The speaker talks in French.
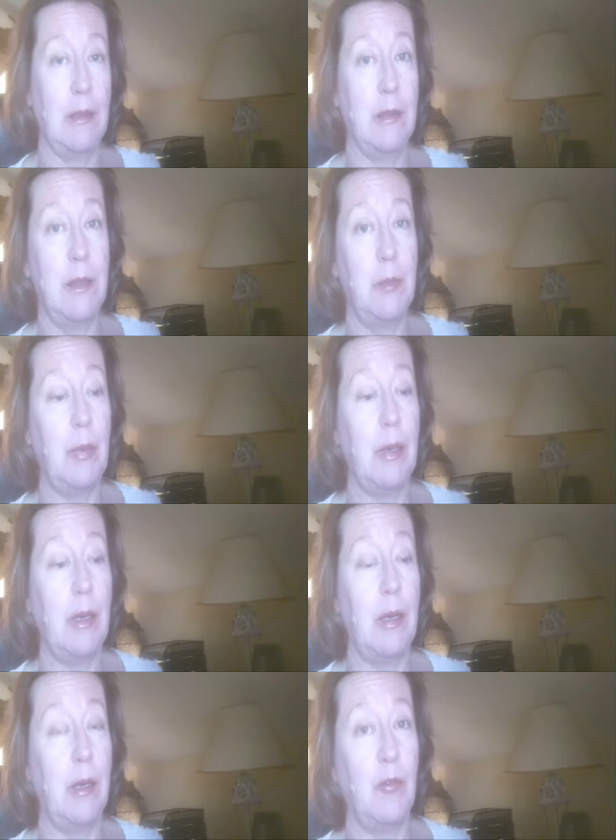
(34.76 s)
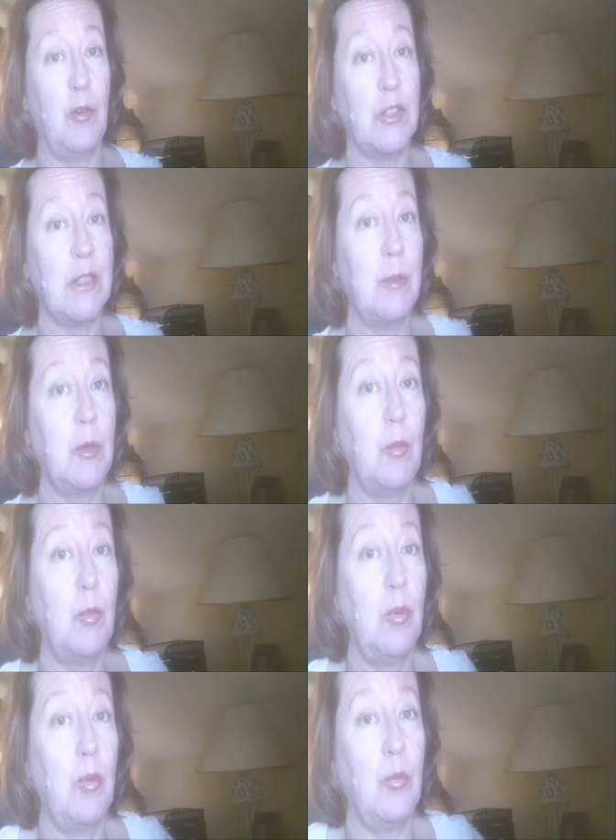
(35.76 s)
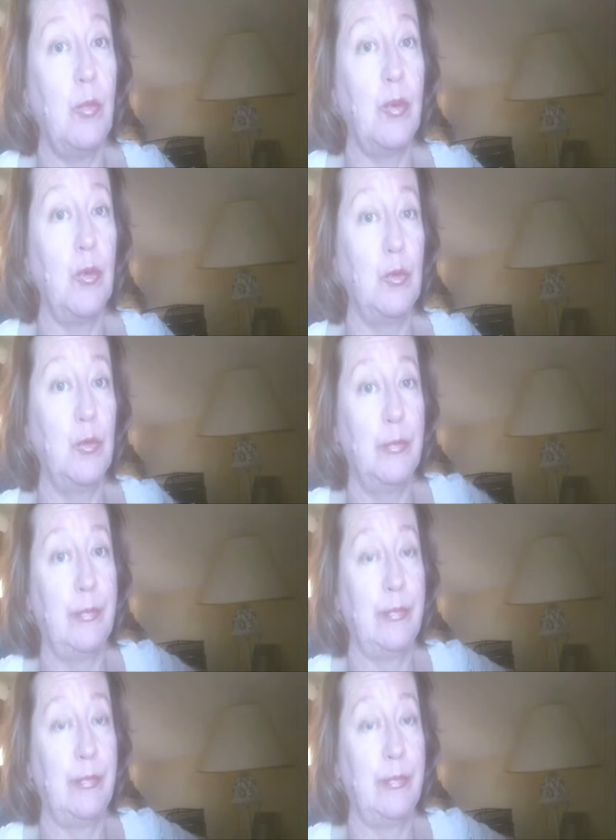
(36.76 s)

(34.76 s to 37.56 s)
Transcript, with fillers: qui n'est pas forcément bon pour nous.